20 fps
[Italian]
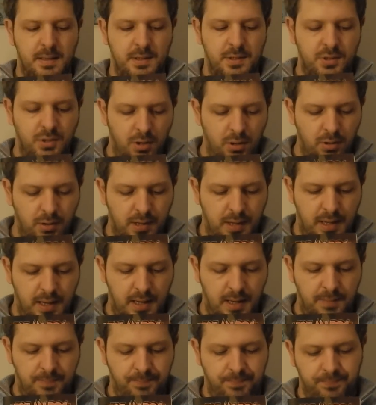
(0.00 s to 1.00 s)
Solo
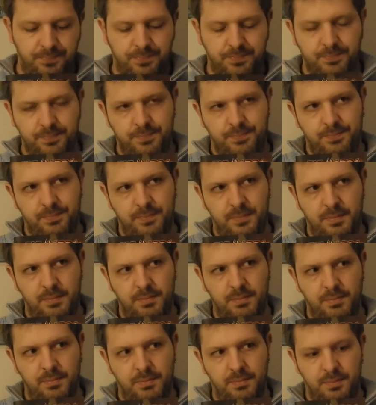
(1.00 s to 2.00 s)
che
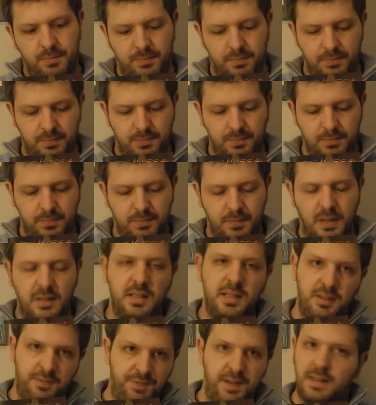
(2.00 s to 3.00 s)
Mm,
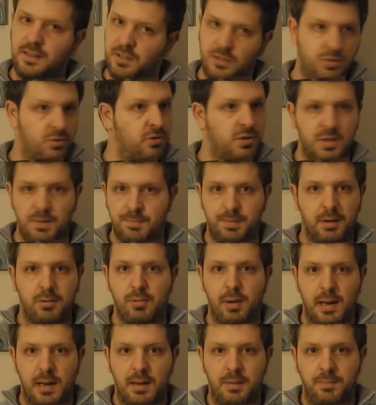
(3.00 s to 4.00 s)
i difetti sono sempre
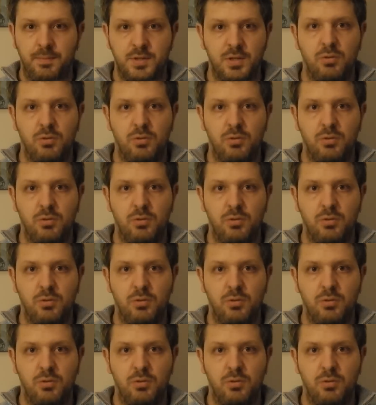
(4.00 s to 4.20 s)
quelli.